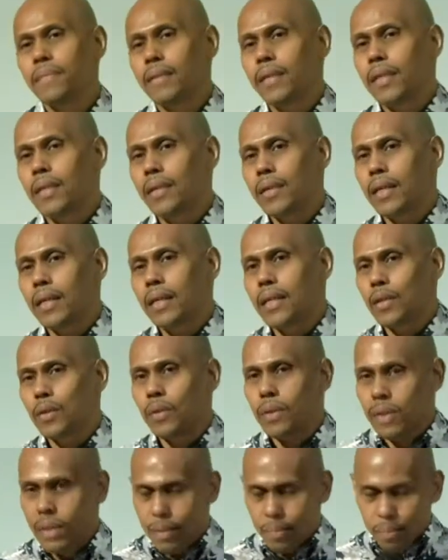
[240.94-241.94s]
Gitu ya.
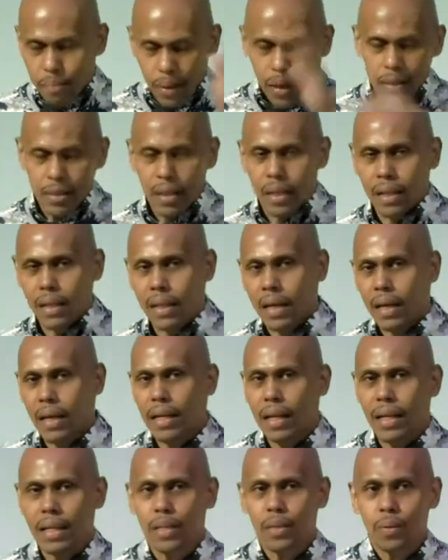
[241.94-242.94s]
Itu pengajaran yang lain
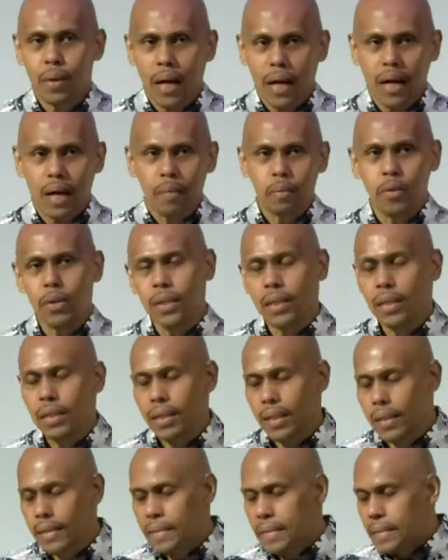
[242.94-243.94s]
lagi tuh, akal budi
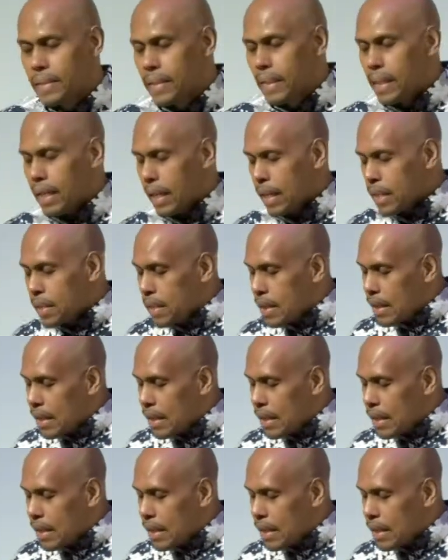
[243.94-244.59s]
ya. Nah,